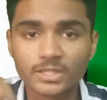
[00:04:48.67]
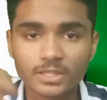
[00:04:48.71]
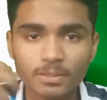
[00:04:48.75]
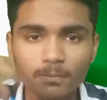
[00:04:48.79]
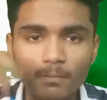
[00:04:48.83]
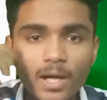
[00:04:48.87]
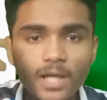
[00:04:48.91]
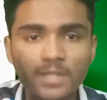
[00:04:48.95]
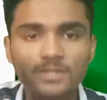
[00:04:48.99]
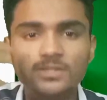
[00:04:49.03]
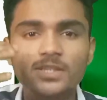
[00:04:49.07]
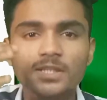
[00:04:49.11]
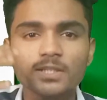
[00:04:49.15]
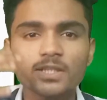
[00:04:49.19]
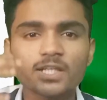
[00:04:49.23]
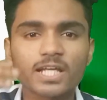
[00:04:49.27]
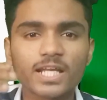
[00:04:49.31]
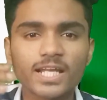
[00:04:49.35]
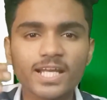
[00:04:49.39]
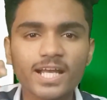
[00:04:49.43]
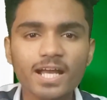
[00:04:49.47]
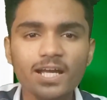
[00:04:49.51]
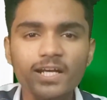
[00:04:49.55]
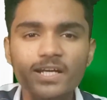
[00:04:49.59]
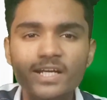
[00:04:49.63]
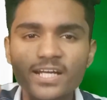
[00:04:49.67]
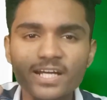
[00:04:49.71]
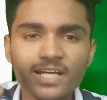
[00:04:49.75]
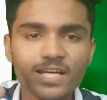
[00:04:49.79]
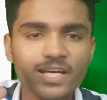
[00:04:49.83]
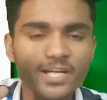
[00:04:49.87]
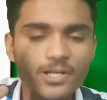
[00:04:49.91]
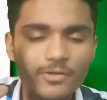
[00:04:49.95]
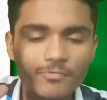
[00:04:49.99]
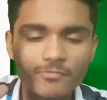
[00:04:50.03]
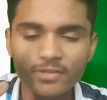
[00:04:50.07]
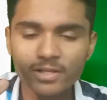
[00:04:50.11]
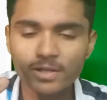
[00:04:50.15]
दिमाग से ज़्यादा खेलेगा एंड
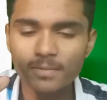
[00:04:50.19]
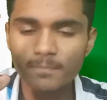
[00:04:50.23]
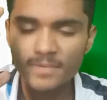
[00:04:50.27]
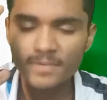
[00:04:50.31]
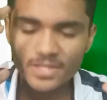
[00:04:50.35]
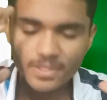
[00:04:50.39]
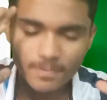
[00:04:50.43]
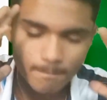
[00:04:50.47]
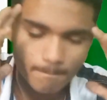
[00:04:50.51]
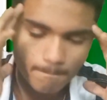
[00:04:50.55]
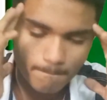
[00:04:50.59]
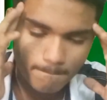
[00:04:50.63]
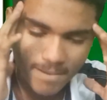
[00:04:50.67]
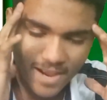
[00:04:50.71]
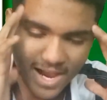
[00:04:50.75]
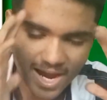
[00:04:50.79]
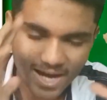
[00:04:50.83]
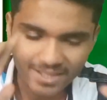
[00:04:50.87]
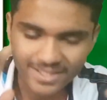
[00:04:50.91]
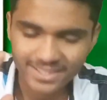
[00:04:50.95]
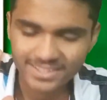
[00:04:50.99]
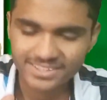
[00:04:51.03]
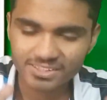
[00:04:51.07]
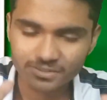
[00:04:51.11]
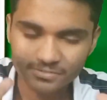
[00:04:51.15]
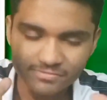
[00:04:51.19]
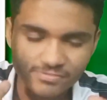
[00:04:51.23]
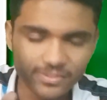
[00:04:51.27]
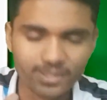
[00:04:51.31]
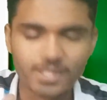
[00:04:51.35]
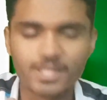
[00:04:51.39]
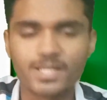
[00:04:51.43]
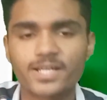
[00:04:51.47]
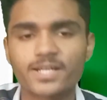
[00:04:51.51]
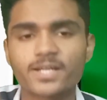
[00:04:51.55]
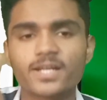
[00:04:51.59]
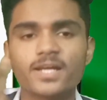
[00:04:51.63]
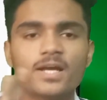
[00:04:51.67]
इट विल बी द बैडेस्ट
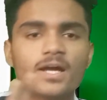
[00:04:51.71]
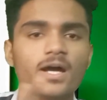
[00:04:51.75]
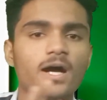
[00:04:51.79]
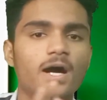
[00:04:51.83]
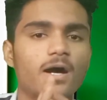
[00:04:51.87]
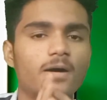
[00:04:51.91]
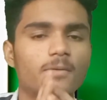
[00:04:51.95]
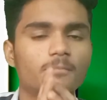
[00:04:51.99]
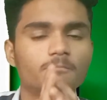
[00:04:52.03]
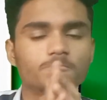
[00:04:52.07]
विलन